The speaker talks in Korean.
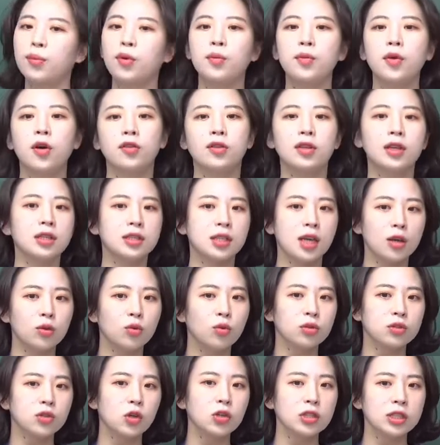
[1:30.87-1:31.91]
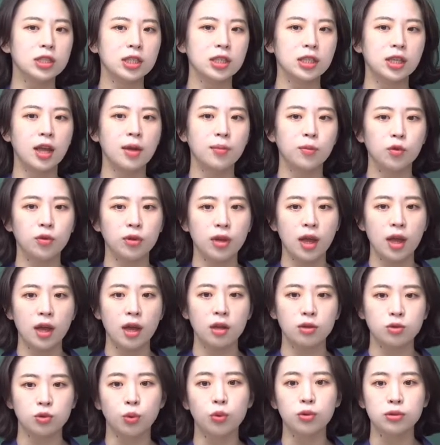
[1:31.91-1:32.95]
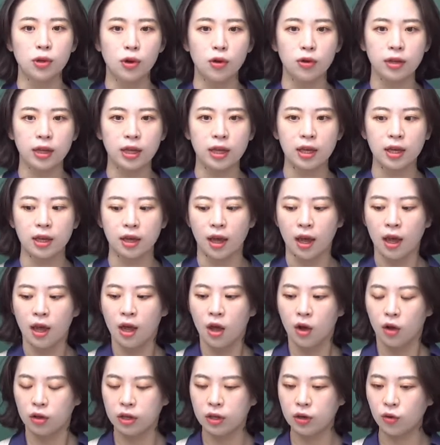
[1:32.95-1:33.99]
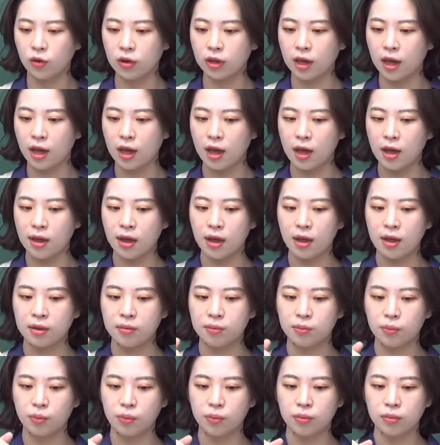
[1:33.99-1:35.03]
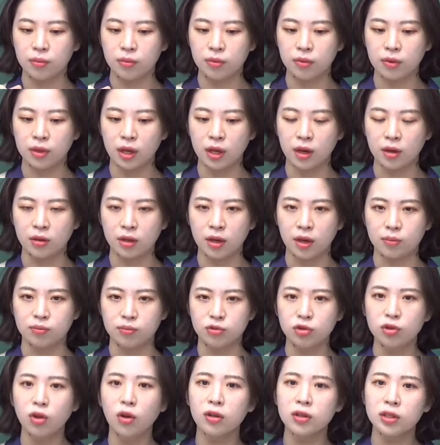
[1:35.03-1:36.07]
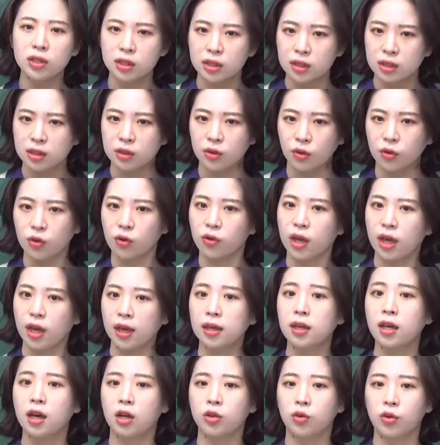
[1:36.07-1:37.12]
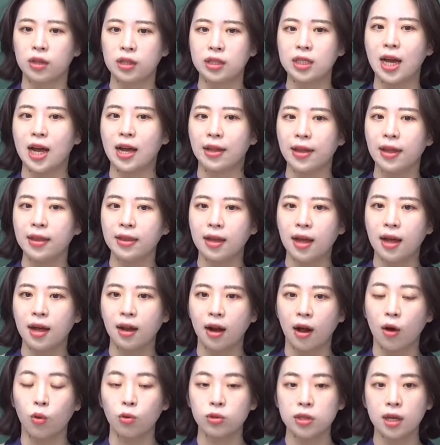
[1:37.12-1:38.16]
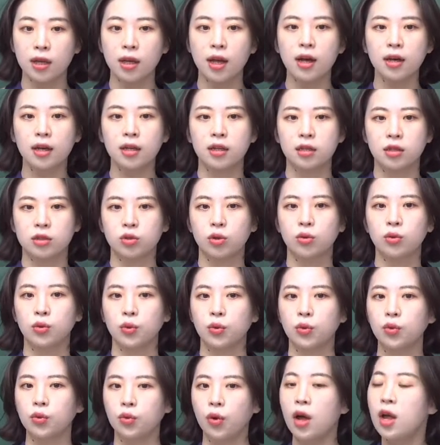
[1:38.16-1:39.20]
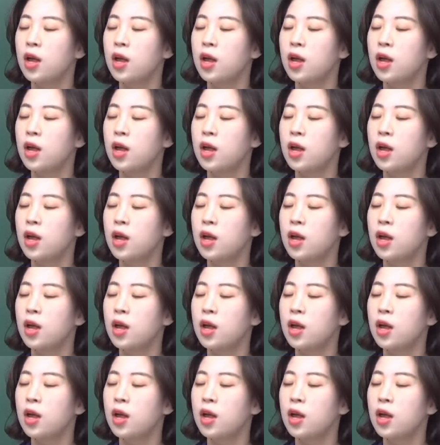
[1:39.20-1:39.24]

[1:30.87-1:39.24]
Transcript: 보면 이 세도 정치 때문에 조선이 이렇게 이렇게 이렇게 무너지는 어떤 계기가 되지 않았나라고 생각이 들 정도로